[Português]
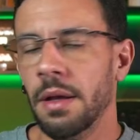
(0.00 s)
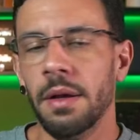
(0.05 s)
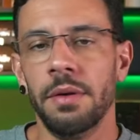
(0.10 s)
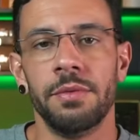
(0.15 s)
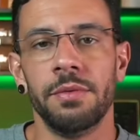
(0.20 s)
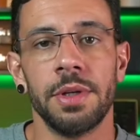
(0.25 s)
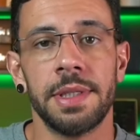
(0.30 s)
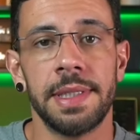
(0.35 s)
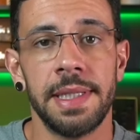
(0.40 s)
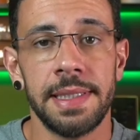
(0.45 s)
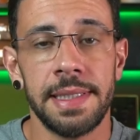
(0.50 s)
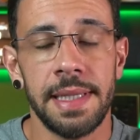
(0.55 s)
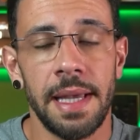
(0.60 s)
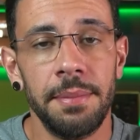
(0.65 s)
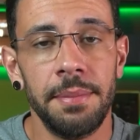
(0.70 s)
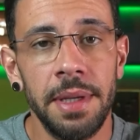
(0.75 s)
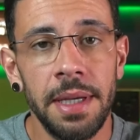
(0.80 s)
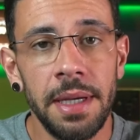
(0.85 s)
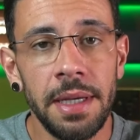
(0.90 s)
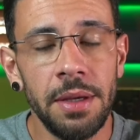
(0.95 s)
Você
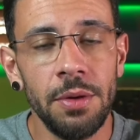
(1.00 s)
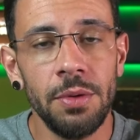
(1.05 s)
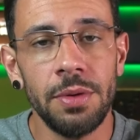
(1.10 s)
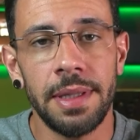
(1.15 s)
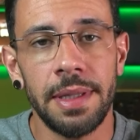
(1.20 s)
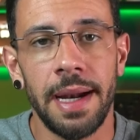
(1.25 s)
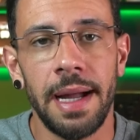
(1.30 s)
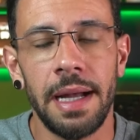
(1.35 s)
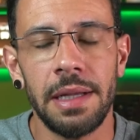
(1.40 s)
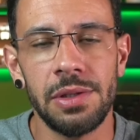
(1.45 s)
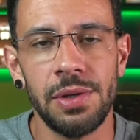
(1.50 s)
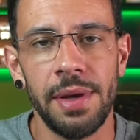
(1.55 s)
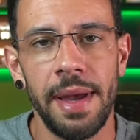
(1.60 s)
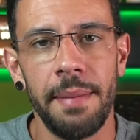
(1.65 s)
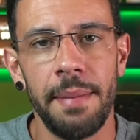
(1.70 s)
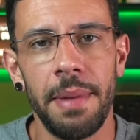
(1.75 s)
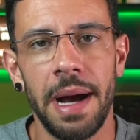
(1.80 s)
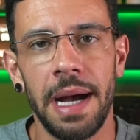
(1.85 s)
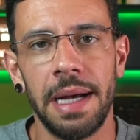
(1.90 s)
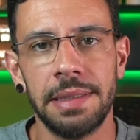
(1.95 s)
sabia que o traço é a
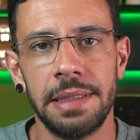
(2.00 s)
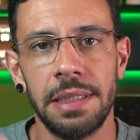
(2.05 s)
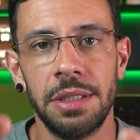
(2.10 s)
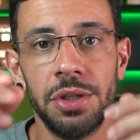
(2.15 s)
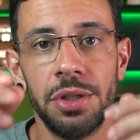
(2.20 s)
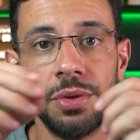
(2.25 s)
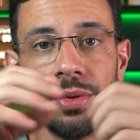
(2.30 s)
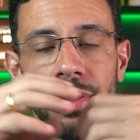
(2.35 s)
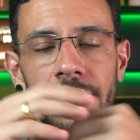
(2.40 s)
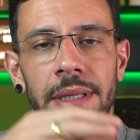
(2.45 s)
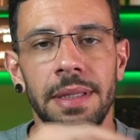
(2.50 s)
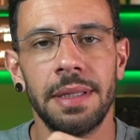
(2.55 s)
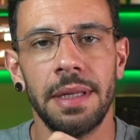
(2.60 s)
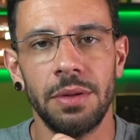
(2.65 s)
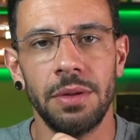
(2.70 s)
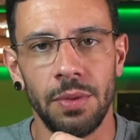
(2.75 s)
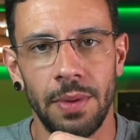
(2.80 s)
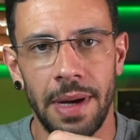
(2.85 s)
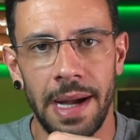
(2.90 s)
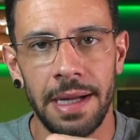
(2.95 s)
base de toda
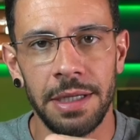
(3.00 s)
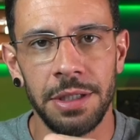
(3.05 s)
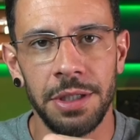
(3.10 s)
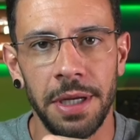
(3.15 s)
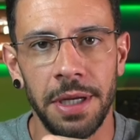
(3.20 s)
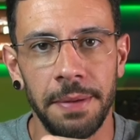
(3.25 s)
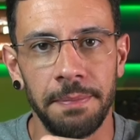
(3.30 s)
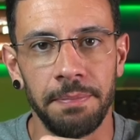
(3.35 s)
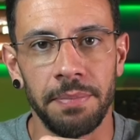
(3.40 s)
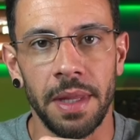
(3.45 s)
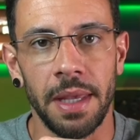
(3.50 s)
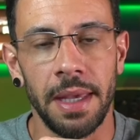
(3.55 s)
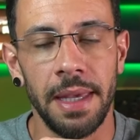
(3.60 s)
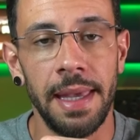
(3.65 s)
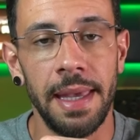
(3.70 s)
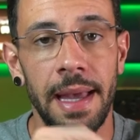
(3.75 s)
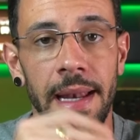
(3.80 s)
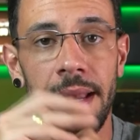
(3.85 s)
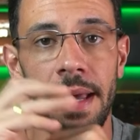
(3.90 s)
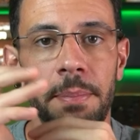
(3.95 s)
tatuagem
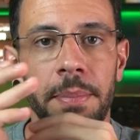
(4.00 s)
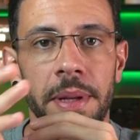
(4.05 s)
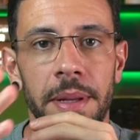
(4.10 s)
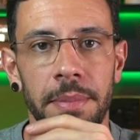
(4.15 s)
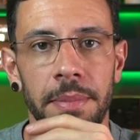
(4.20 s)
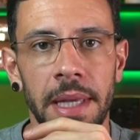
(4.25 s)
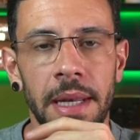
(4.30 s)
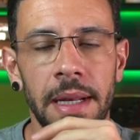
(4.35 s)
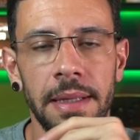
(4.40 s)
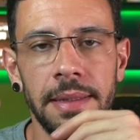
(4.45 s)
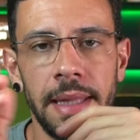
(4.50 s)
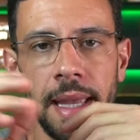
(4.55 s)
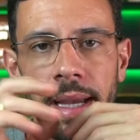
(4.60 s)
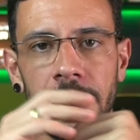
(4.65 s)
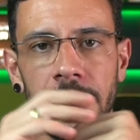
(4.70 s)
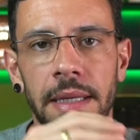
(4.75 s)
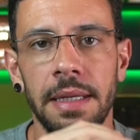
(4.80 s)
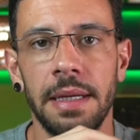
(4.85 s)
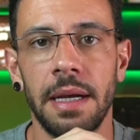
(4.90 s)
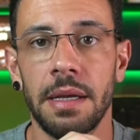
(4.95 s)
e ela é a primeira
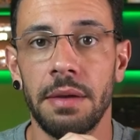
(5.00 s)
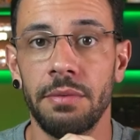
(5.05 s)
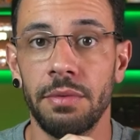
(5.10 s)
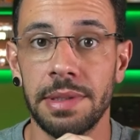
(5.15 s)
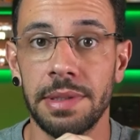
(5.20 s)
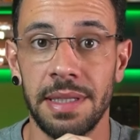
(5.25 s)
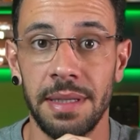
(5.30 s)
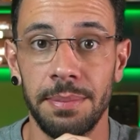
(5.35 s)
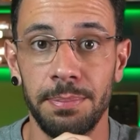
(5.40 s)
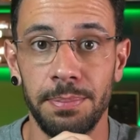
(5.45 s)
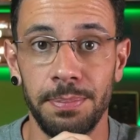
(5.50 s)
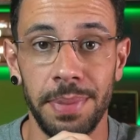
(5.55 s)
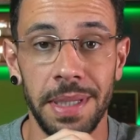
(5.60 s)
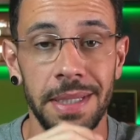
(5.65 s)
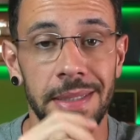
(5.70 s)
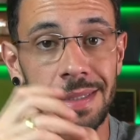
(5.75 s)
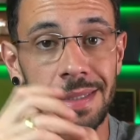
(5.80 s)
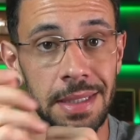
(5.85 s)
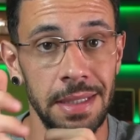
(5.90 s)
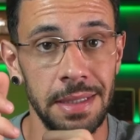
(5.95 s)
técnica que você
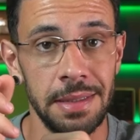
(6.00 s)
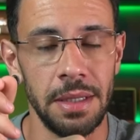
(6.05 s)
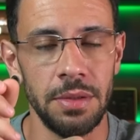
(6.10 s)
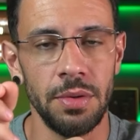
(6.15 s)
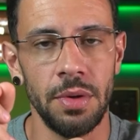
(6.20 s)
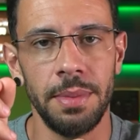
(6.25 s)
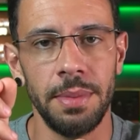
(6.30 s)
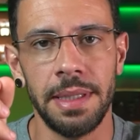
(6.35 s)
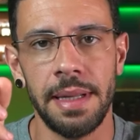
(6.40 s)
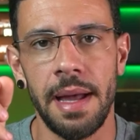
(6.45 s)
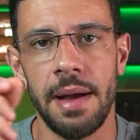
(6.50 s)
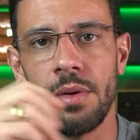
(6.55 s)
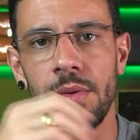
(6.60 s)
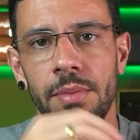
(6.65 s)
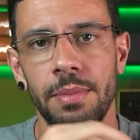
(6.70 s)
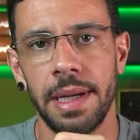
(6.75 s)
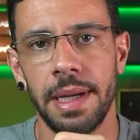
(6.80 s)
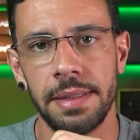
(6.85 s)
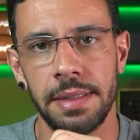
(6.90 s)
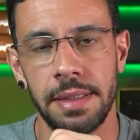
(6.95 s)
precisa dominar com
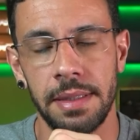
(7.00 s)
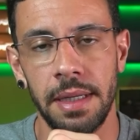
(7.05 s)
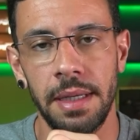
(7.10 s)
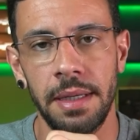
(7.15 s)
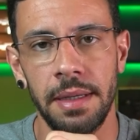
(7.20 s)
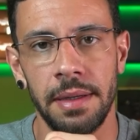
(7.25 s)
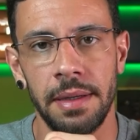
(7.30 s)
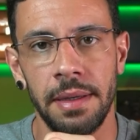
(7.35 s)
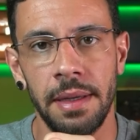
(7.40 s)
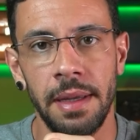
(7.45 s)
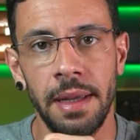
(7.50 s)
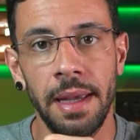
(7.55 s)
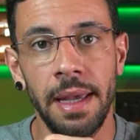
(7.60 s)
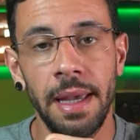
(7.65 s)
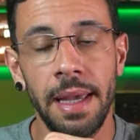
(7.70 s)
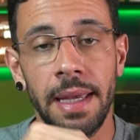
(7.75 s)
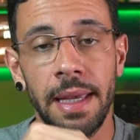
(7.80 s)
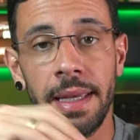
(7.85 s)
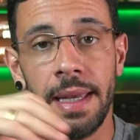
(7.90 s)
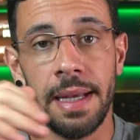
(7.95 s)
maestria?
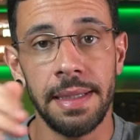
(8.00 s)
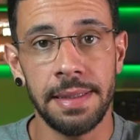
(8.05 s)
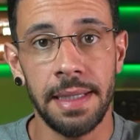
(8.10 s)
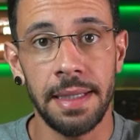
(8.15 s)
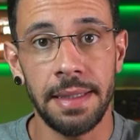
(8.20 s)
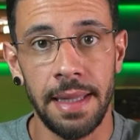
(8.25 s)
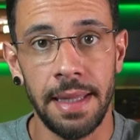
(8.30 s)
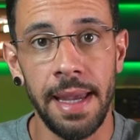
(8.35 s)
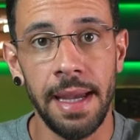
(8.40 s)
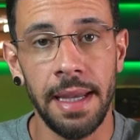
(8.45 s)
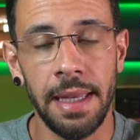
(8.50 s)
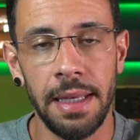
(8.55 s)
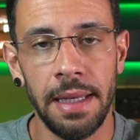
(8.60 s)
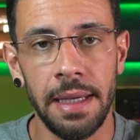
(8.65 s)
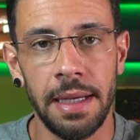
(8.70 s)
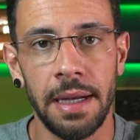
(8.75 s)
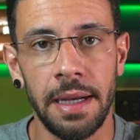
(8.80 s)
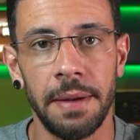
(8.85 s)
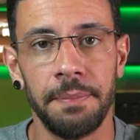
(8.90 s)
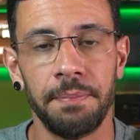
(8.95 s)
E essa
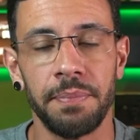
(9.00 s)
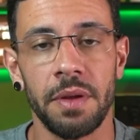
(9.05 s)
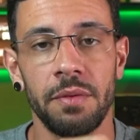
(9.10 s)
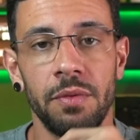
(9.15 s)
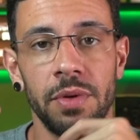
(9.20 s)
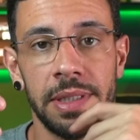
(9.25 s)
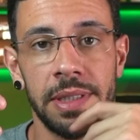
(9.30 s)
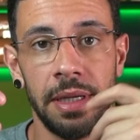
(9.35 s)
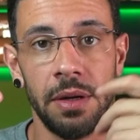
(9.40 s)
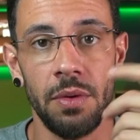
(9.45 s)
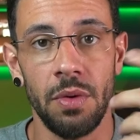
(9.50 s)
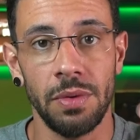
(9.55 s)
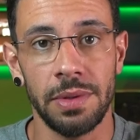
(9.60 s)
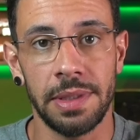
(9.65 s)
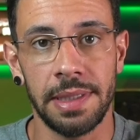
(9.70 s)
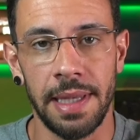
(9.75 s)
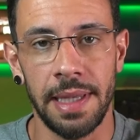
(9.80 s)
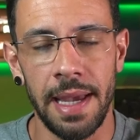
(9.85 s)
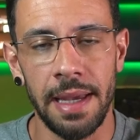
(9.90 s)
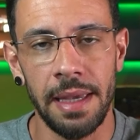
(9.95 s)
técnica você
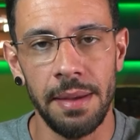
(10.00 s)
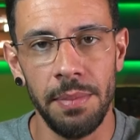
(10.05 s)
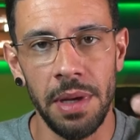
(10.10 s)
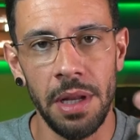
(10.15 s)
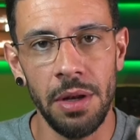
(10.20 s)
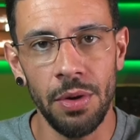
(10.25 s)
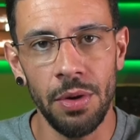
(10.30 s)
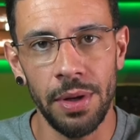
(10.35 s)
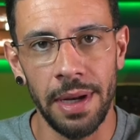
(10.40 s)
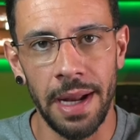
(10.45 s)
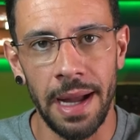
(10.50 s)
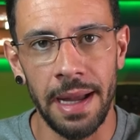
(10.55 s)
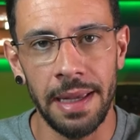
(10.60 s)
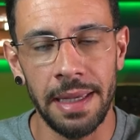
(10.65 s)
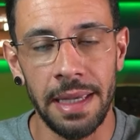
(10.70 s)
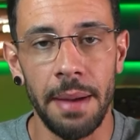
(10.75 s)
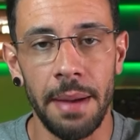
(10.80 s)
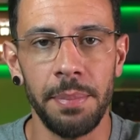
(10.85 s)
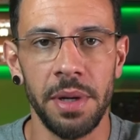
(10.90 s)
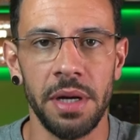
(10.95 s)
consegue melhorar
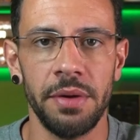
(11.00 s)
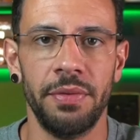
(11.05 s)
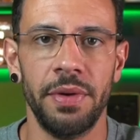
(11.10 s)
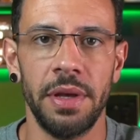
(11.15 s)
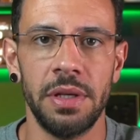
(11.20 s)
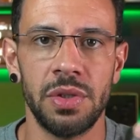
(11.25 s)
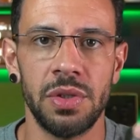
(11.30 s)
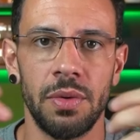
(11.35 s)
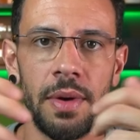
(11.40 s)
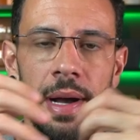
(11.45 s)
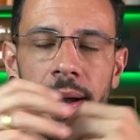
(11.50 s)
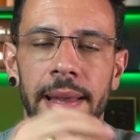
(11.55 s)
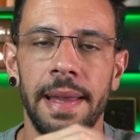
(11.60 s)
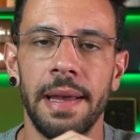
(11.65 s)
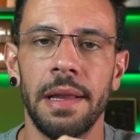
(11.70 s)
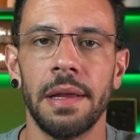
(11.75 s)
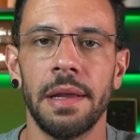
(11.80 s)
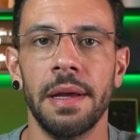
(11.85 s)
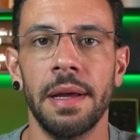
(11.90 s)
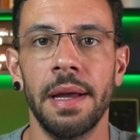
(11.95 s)
e aperfeiçoar ela